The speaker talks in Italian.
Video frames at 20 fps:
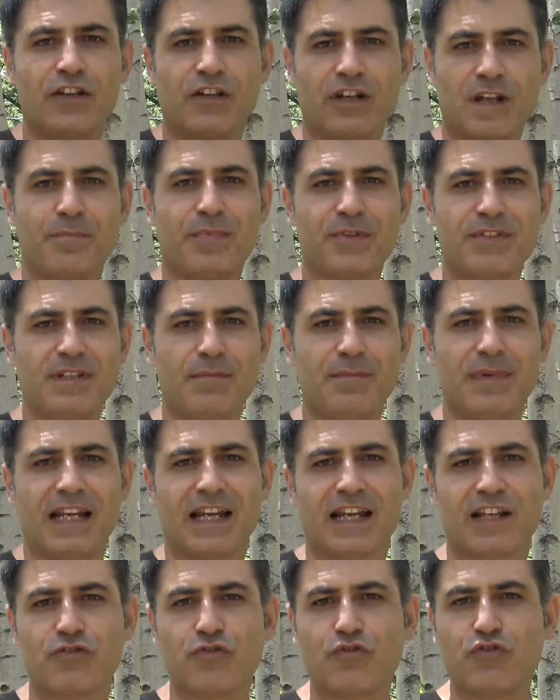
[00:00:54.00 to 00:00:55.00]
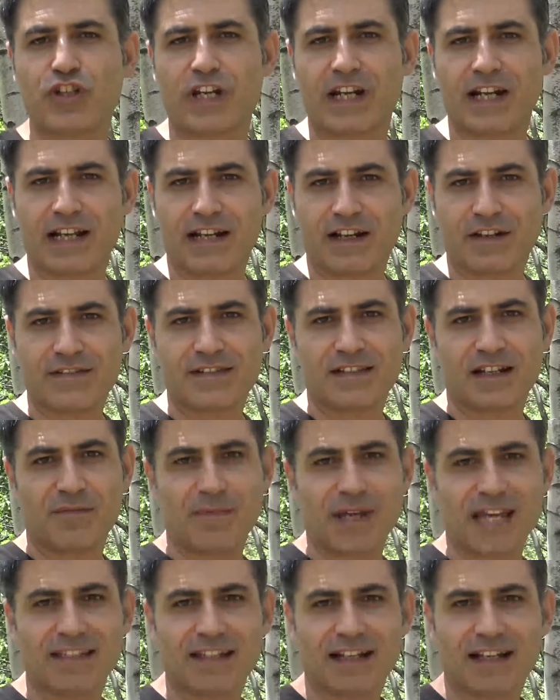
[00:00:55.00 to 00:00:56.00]
Non è possibile raggiungere la nostra
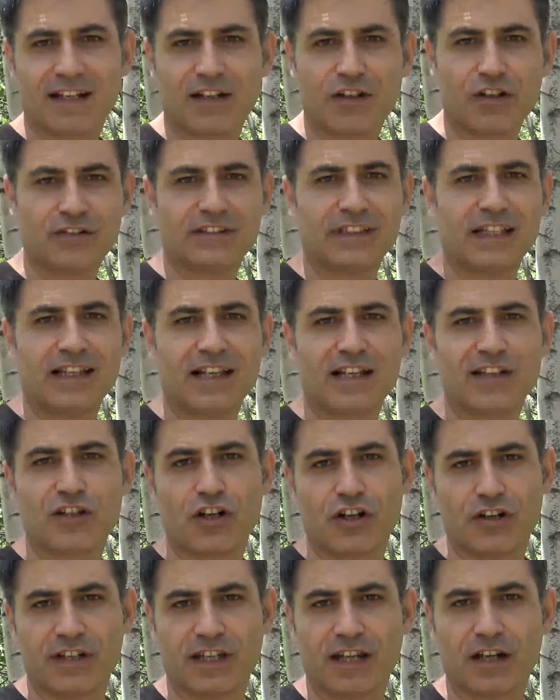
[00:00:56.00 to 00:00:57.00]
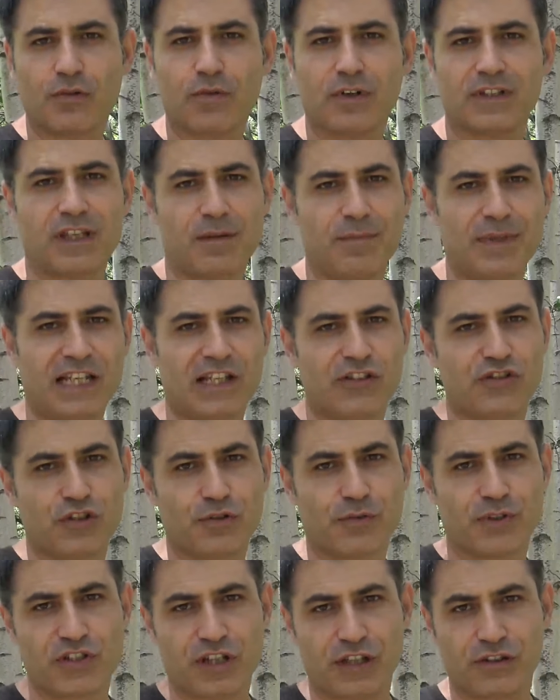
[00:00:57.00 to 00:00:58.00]
meta, la Grotta della Dronia, quota
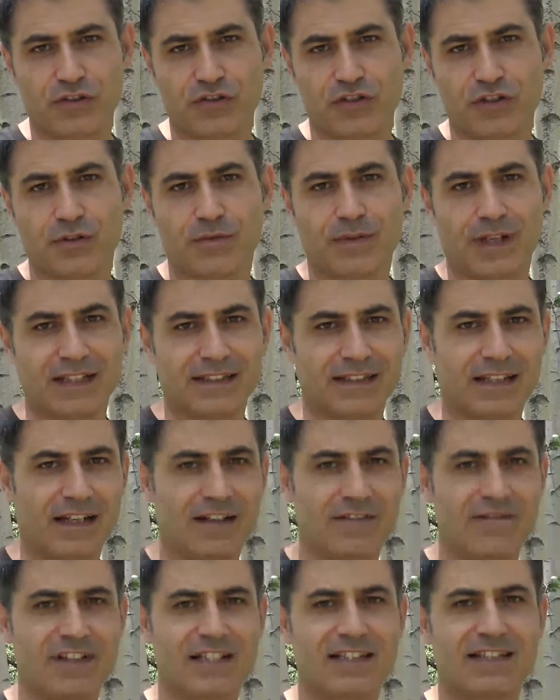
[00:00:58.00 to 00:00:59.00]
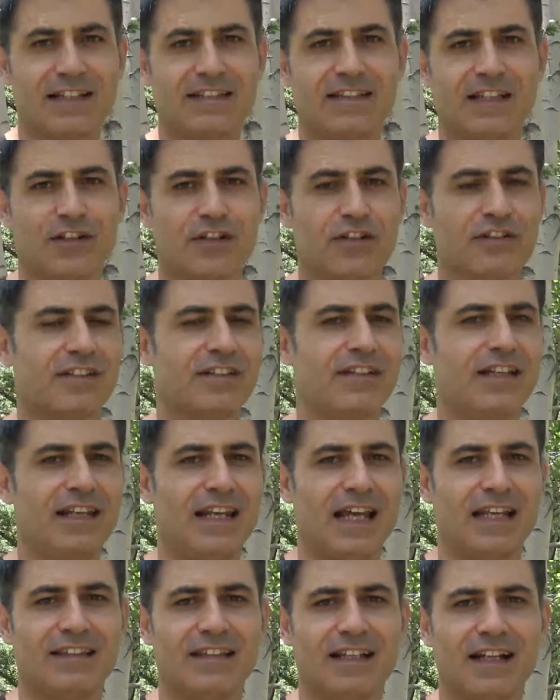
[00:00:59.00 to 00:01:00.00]
1550 nel versante nord
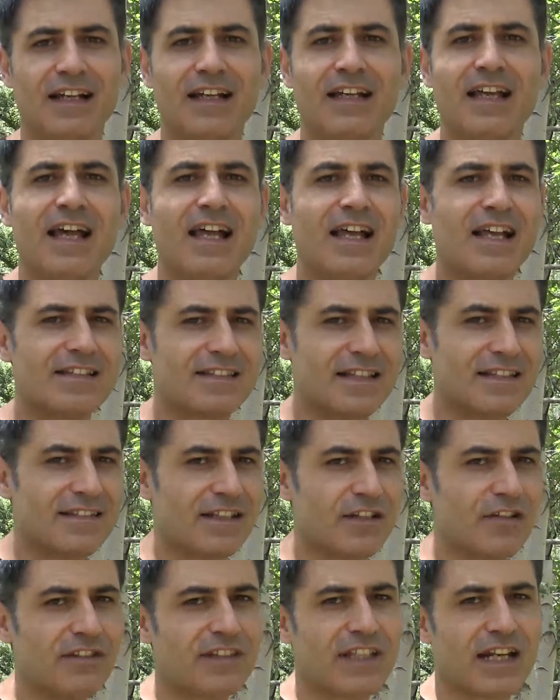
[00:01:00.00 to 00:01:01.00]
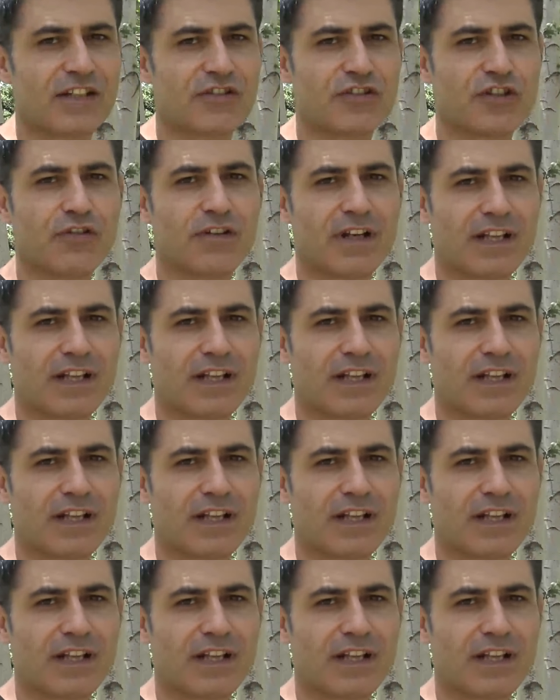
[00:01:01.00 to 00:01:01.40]
dell'Etna, senza inoltrarci in